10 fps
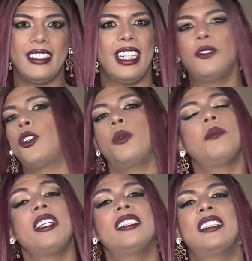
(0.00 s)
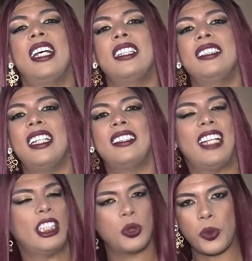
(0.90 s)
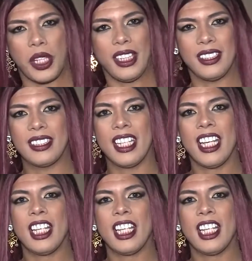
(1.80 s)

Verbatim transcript: transformistas, de drag queens,